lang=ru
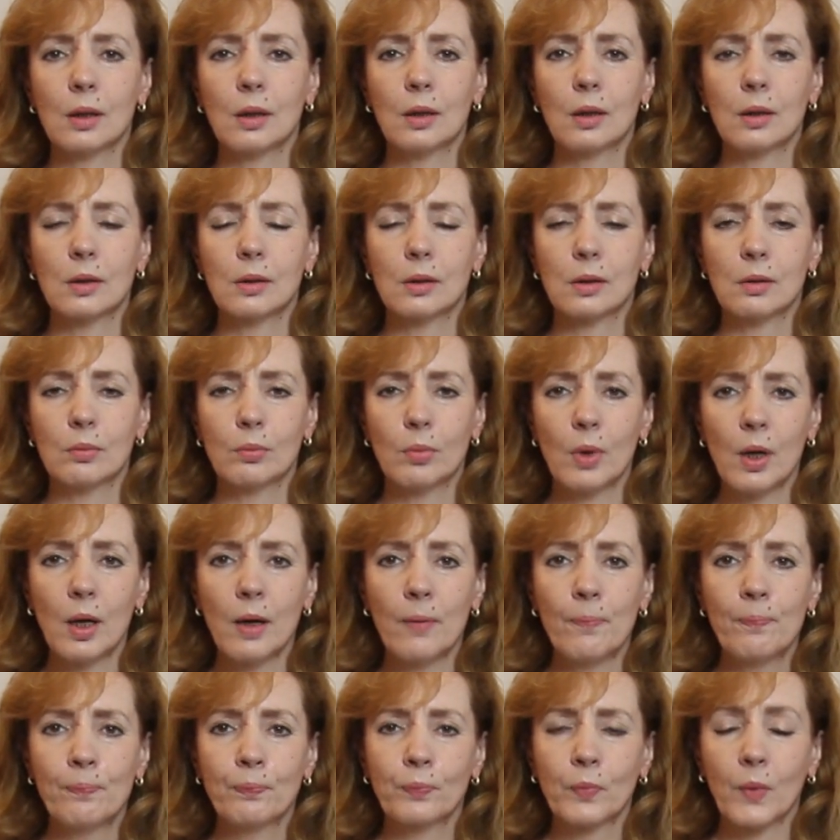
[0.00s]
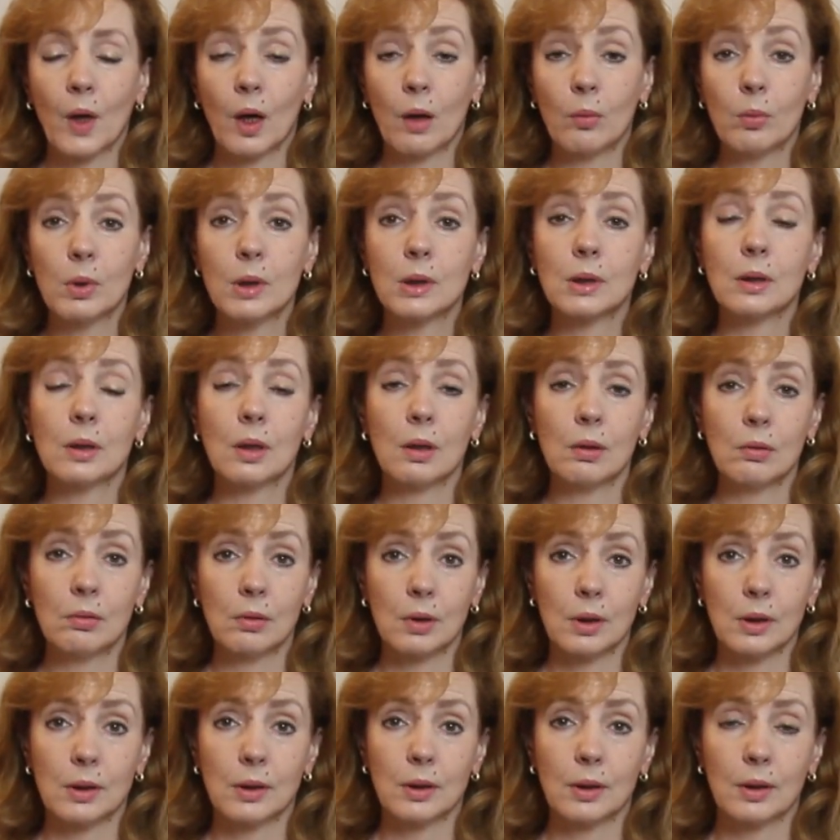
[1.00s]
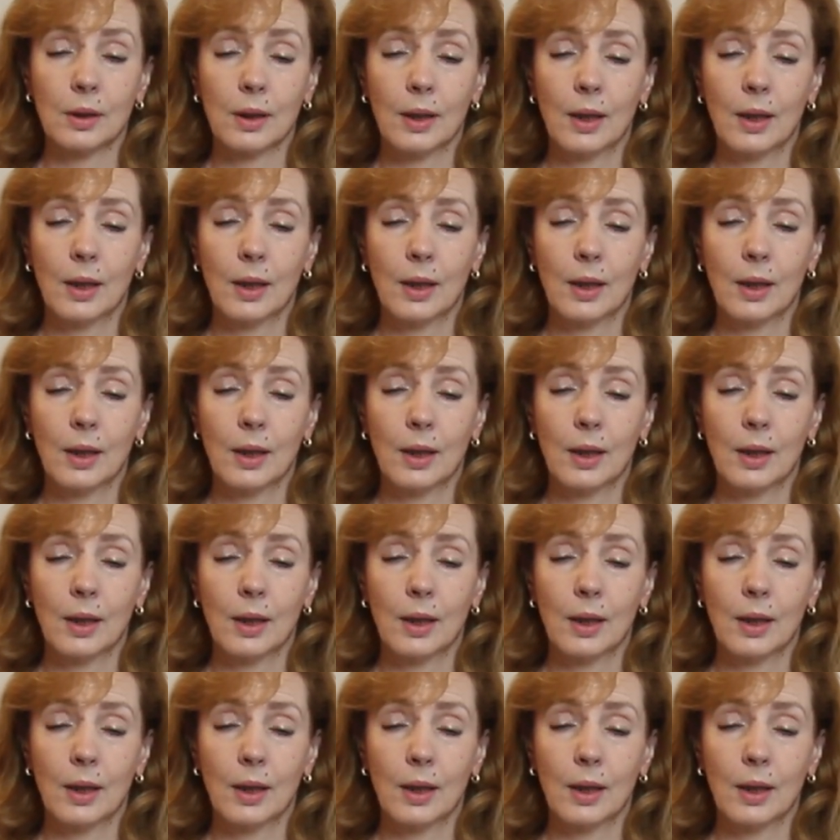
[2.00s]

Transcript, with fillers: для себя обосновать.